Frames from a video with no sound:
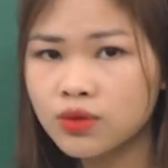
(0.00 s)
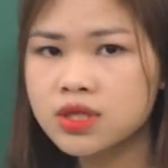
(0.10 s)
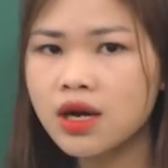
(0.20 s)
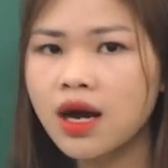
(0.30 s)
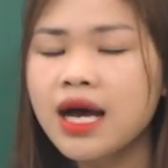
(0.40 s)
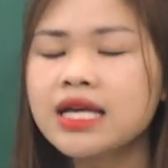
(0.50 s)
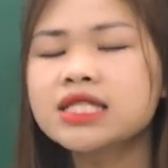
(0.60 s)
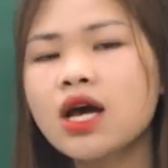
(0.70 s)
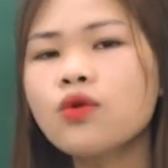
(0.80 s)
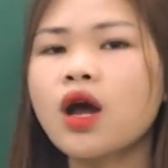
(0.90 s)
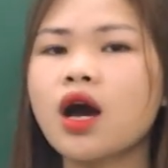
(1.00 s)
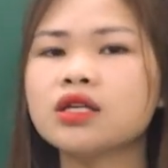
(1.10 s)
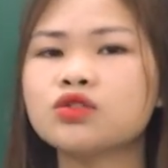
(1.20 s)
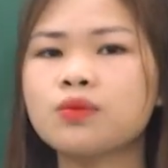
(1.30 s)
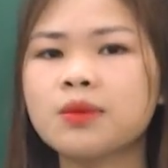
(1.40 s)
đúng chưa? Sau đó
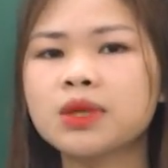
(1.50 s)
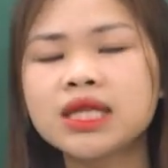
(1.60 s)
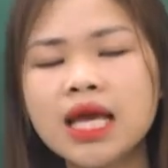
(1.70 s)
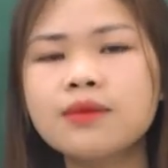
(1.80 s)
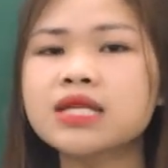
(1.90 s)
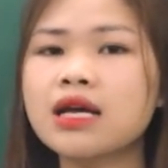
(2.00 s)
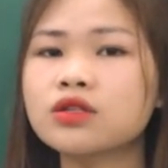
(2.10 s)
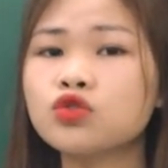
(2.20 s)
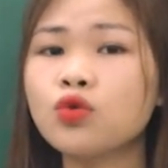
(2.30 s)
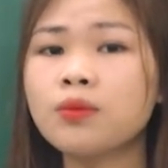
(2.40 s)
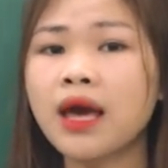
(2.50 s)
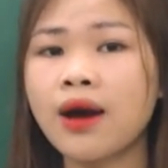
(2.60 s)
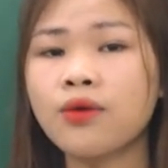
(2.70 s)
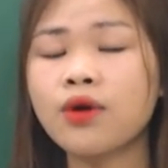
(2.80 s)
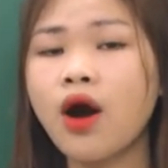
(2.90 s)
thì chúng mình mới tìm ra được chum
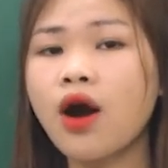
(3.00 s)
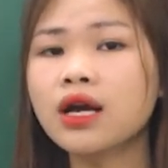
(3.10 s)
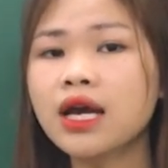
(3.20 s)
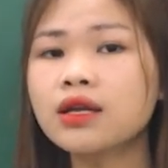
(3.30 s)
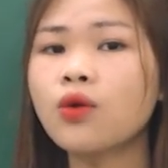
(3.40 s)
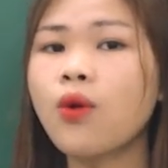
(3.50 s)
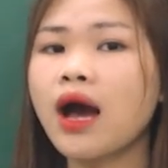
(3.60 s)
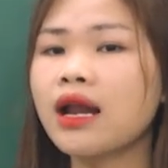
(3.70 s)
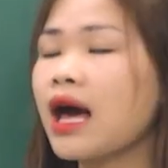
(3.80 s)
nào có kết quả